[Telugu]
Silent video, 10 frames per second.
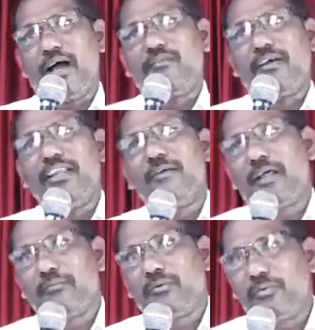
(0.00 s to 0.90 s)
అవన్నీ
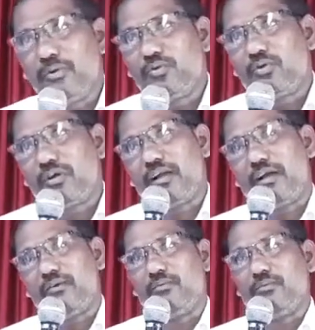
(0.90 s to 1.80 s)
మనము పొందుకున్న
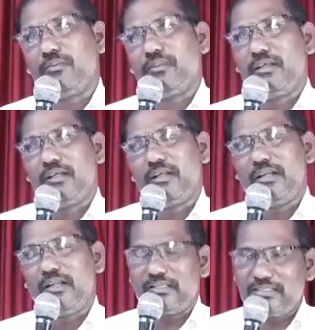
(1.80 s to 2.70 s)
నాడు
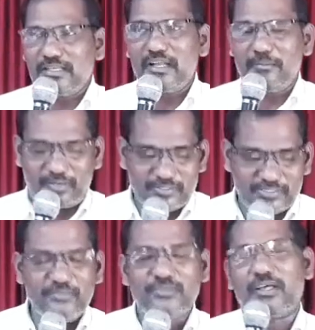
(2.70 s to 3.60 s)
నిజంగా మన
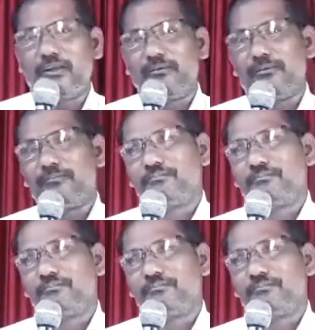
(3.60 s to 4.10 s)
జీవితాలు